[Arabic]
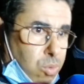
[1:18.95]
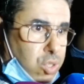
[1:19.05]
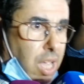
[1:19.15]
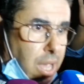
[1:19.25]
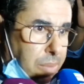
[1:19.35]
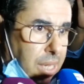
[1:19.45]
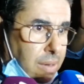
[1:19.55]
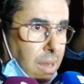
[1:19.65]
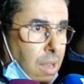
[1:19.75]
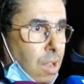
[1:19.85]

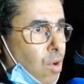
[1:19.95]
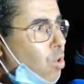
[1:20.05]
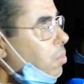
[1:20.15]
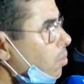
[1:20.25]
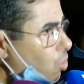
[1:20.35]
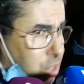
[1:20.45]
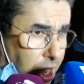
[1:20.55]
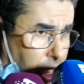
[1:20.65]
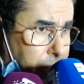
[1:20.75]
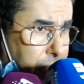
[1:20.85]
المتهمين ومن
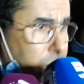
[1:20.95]
المرتقب